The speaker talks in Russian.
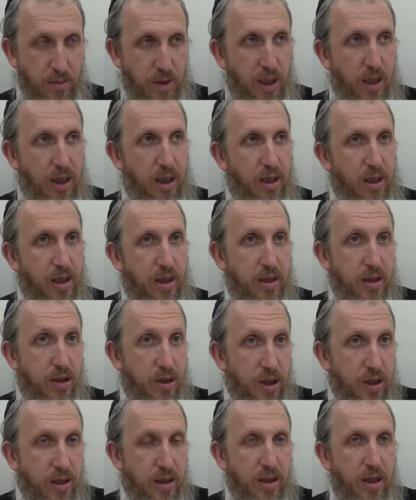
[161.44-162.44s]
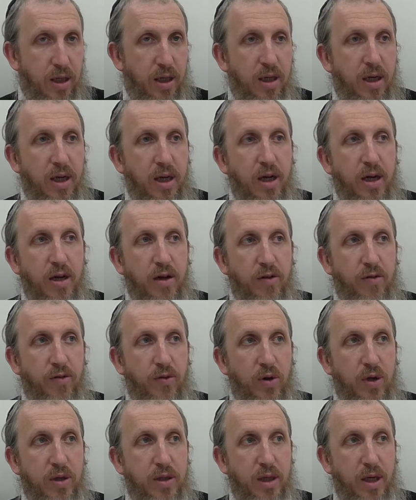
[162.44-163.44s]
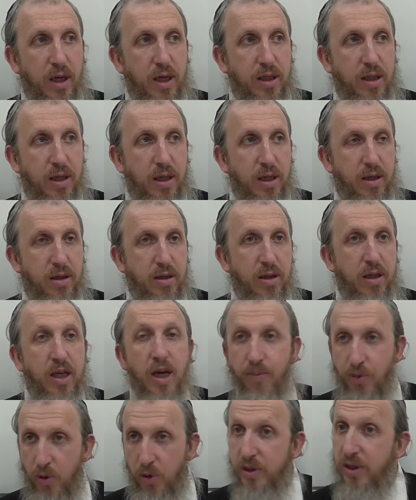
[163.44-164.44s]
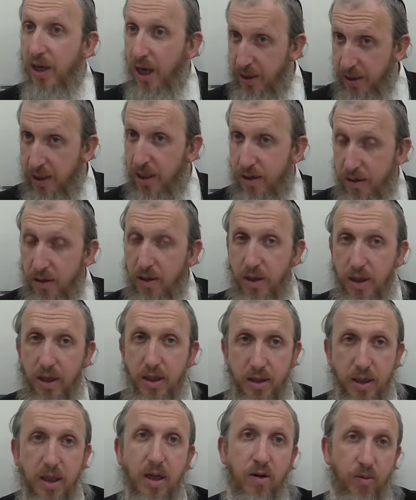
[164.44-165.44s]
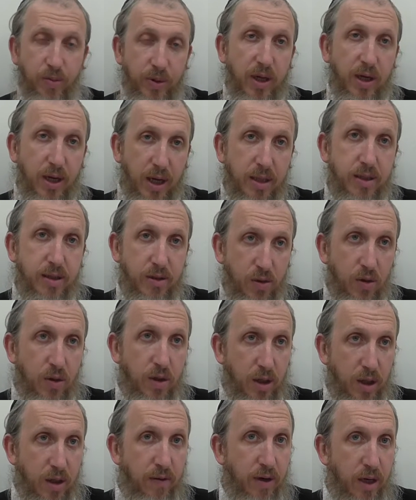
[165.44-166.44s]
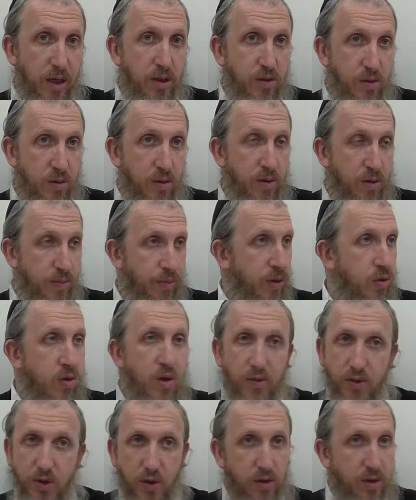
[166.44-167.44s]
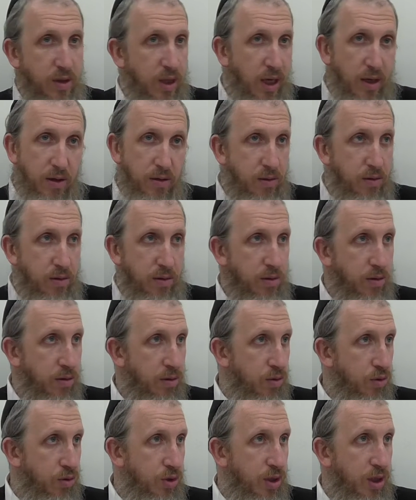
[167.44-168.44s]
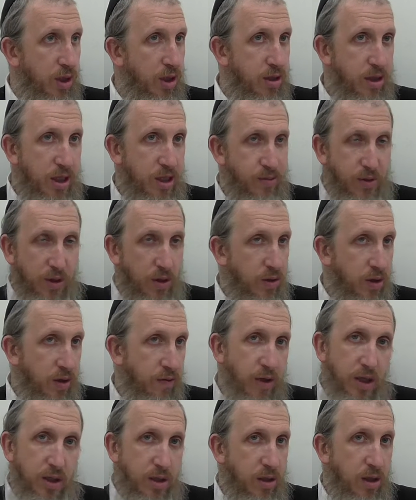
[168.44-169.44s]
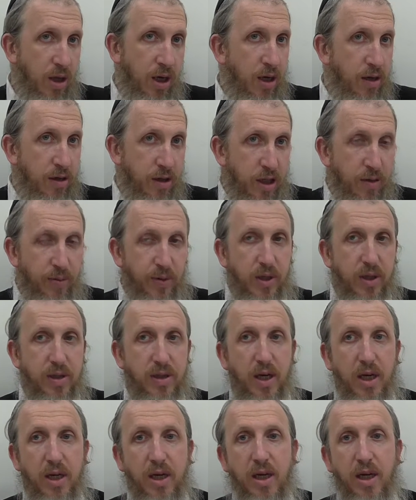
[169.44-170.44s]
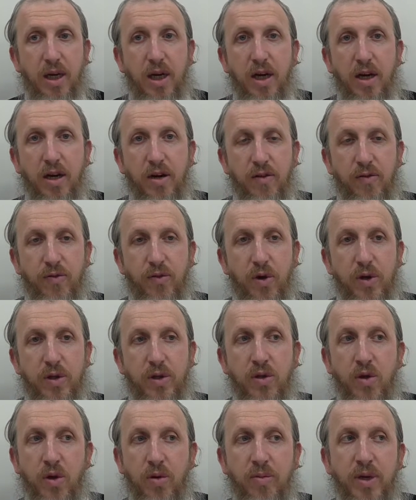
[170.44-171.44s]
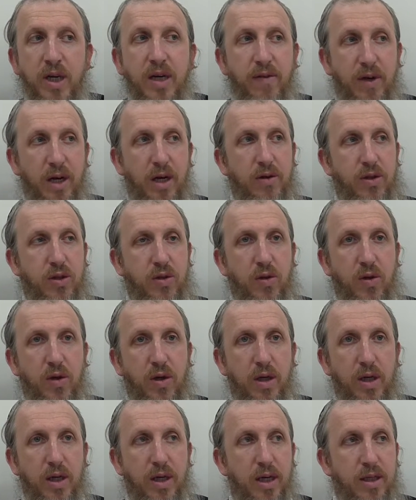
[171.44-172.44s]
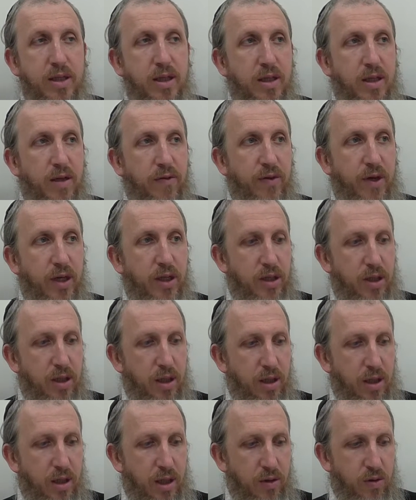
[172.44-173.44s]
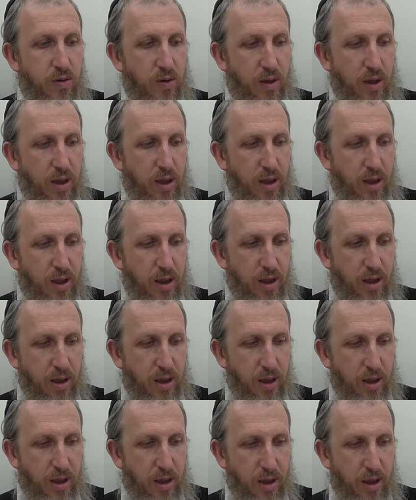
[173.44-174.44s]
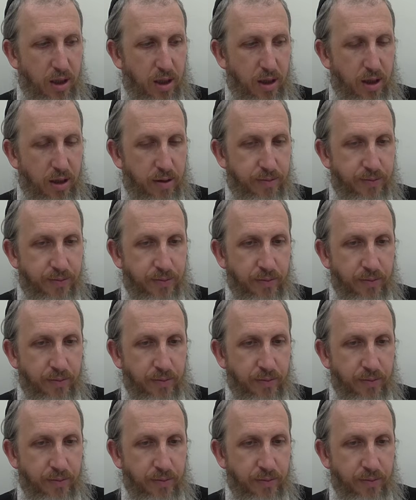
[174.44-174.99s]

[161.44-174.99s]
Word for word: э, разрешить это, вот, это не просто. Хотя действительно есть на кого полагаться, которые говорят, что поскольку все знают, уже это распространенная вещь, не подозрений. Вот. Но мы говорили, что если это вещи, которые э,